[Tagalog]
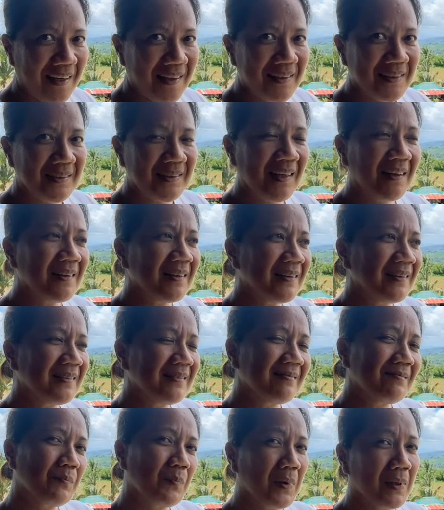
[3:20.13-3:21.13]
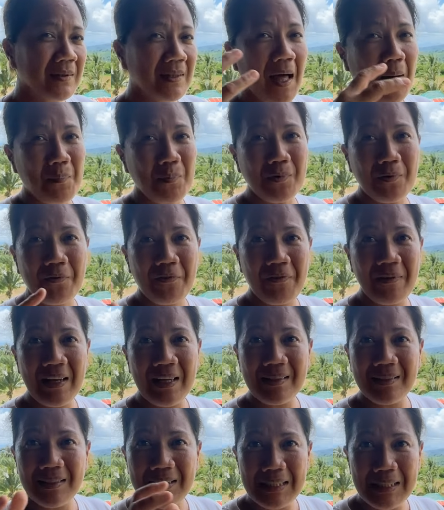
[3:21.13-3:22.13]
Okay, sang damo
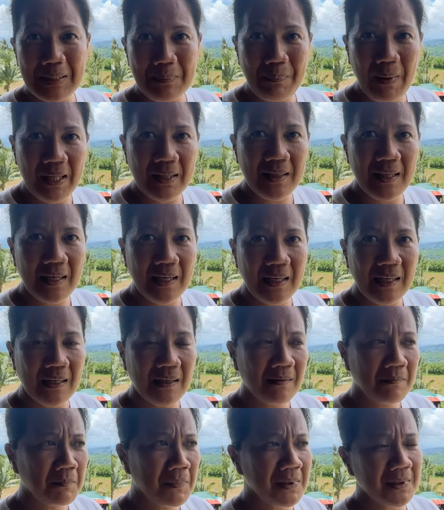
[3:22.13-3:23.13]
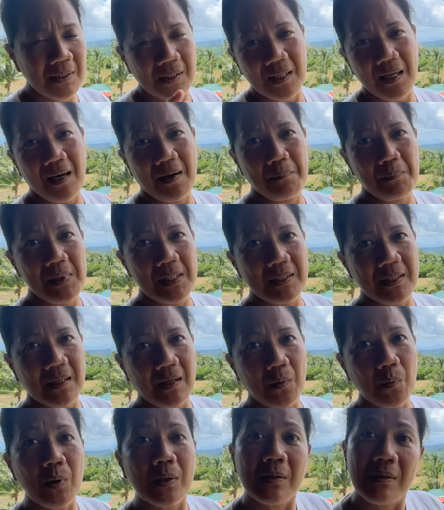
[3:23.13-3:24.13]
friends si padre mas gambal sa
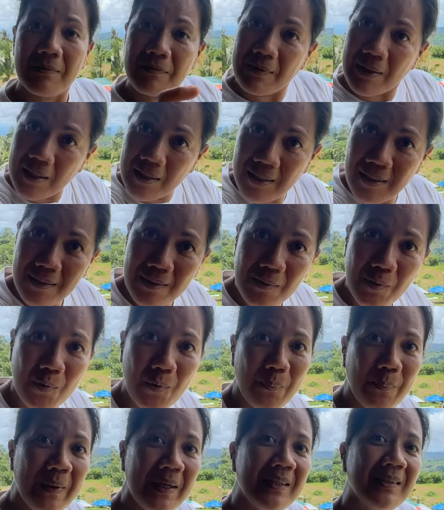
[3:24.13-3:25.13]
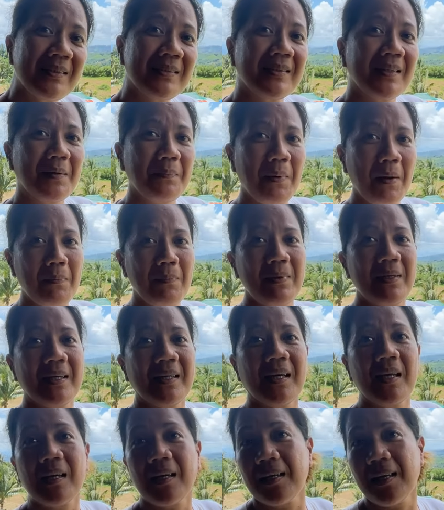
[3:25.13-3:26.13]
nga ah, what if nga i-open sa
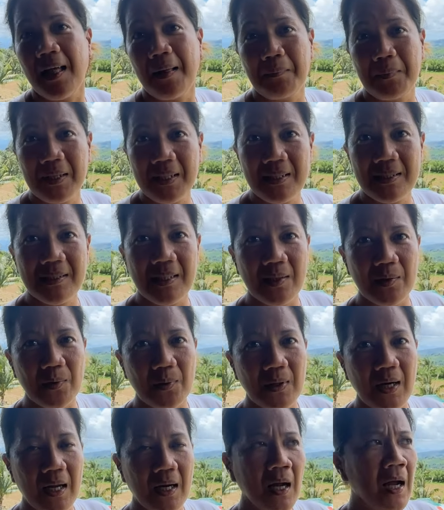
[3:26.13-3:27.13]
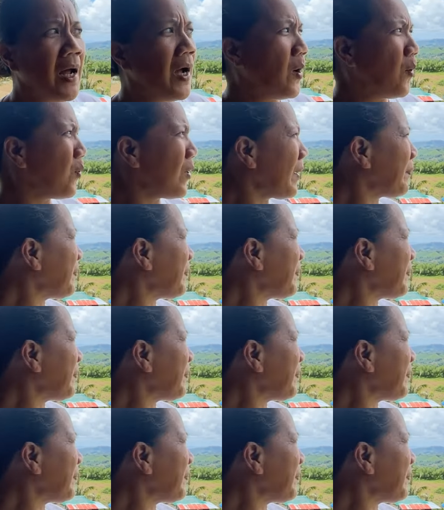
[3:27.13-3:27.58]
public economic isang lugar wala